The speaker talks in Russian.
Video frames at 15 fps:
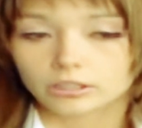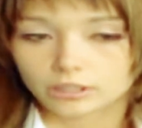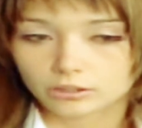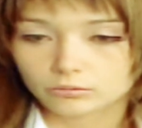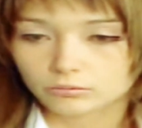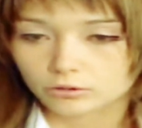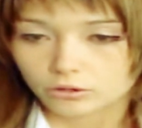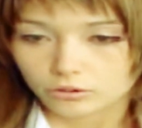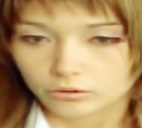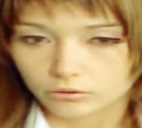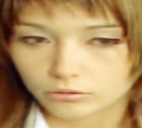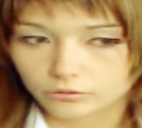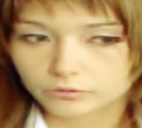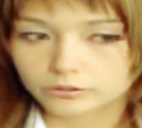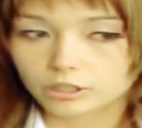Я думала,
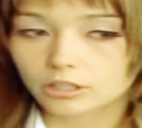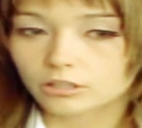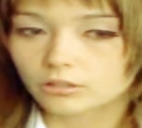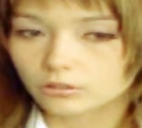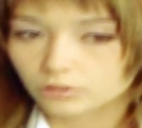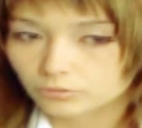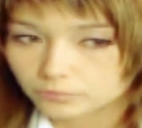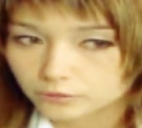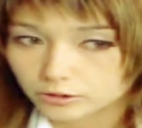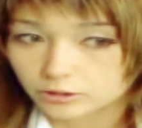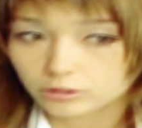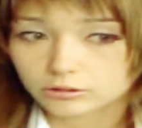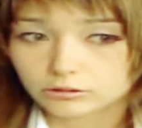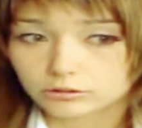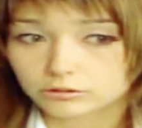что в таких
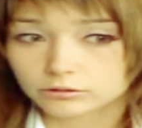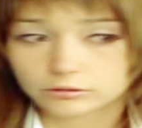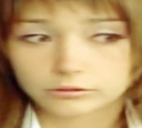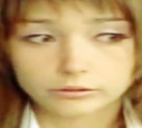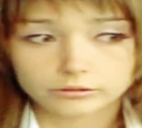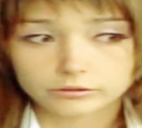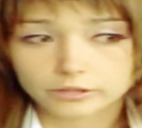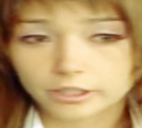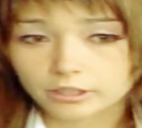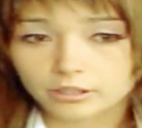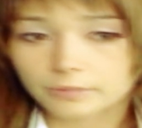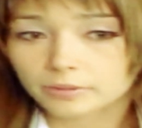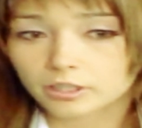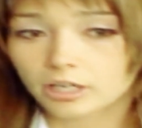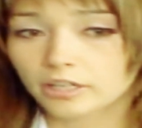крупных
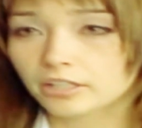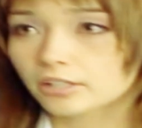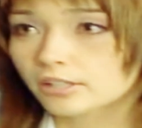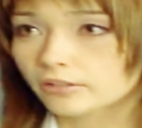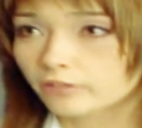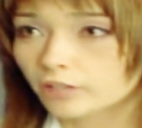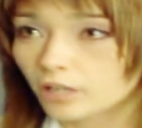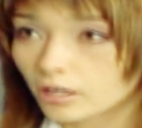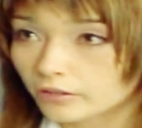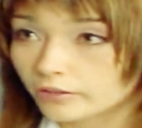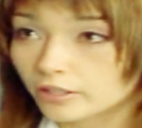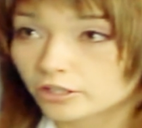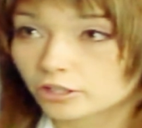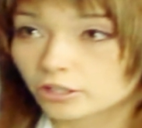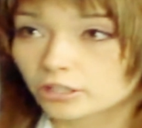рекламных агентствах,
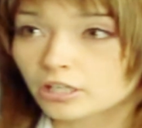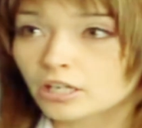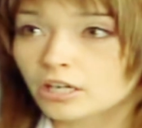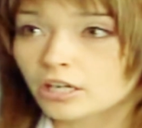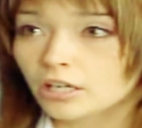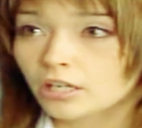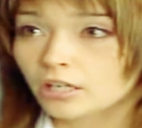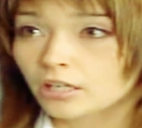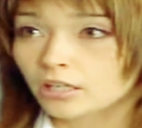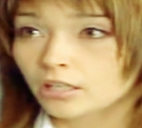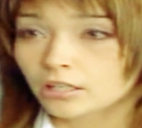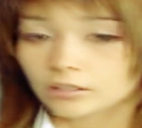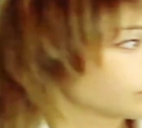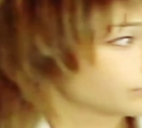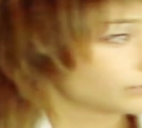как ваша
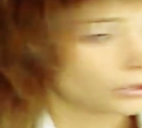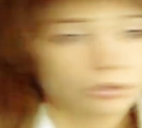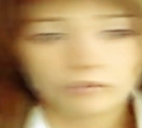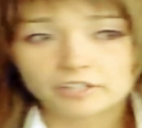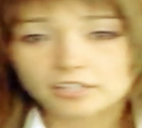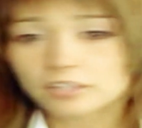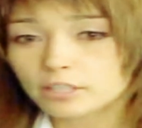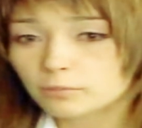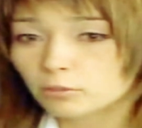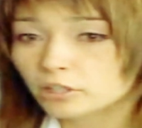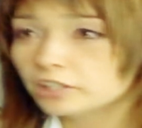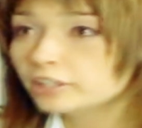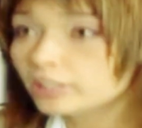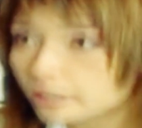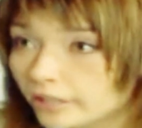руководители
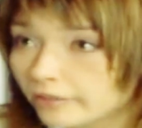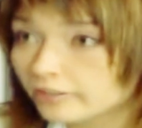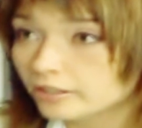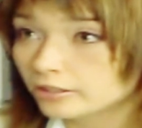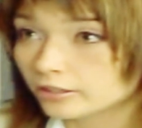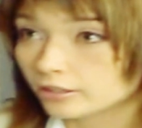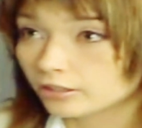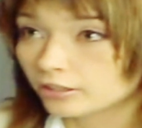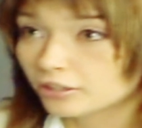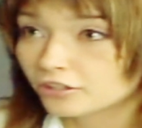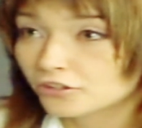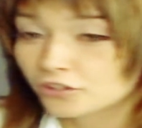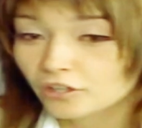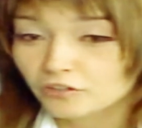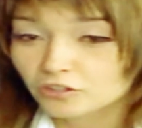более дальновидны
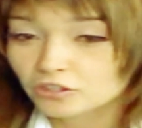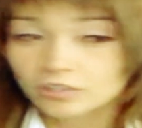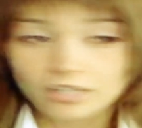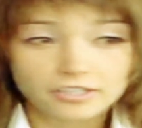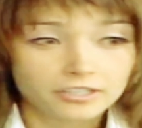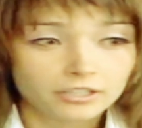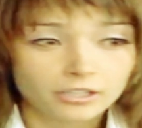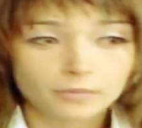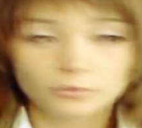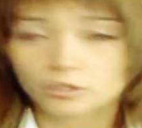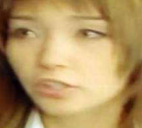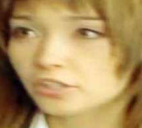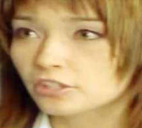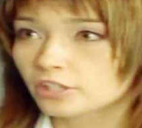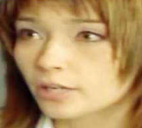и ставят не на тех, кому
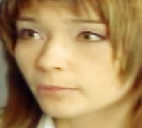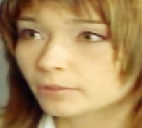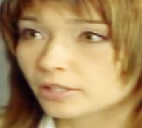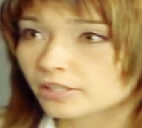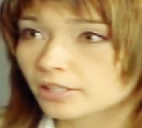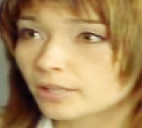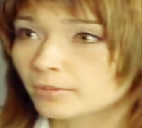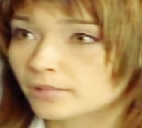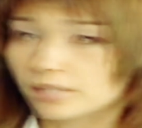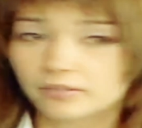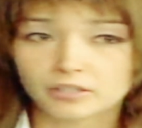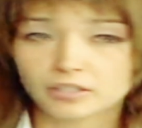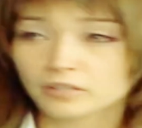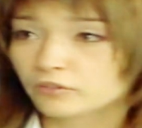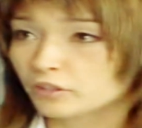родители оплатили
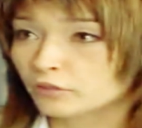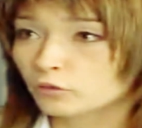образование в